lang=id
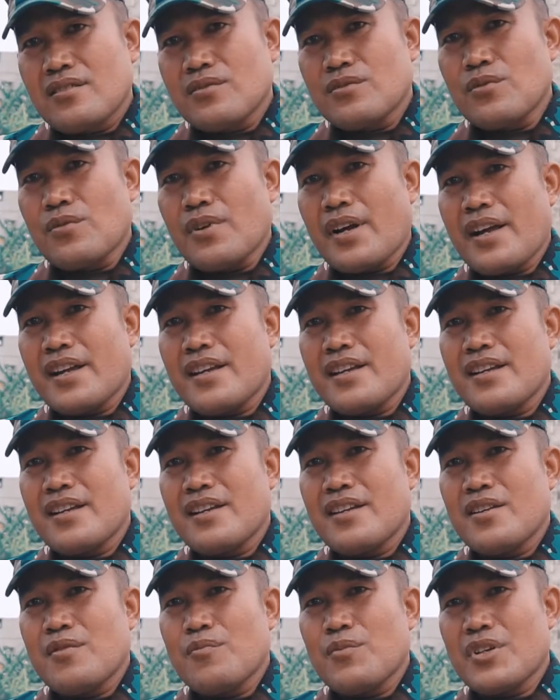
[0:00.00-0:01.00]
Sungai
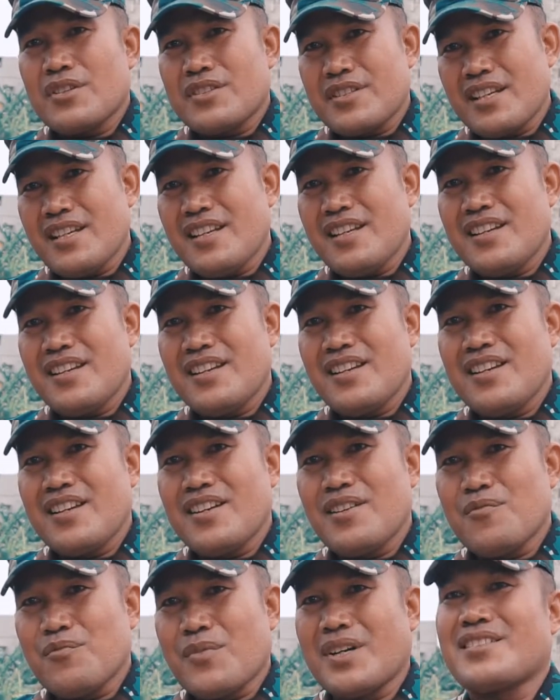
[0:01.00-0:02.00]
bersih,
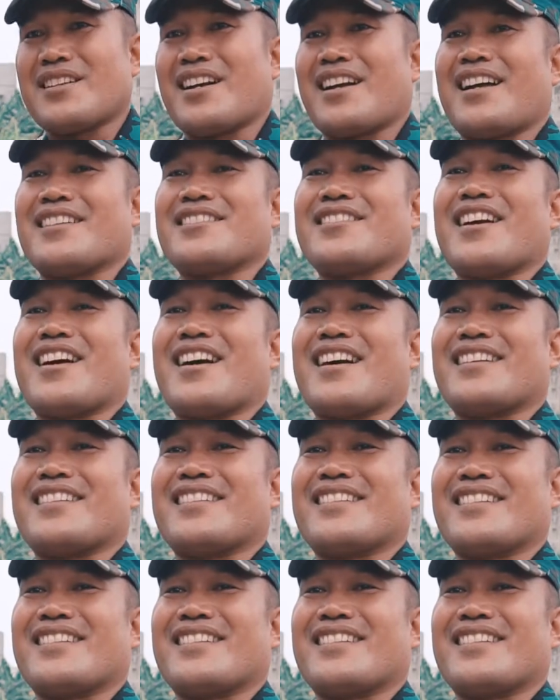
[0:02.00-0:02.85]
masyarakat sehat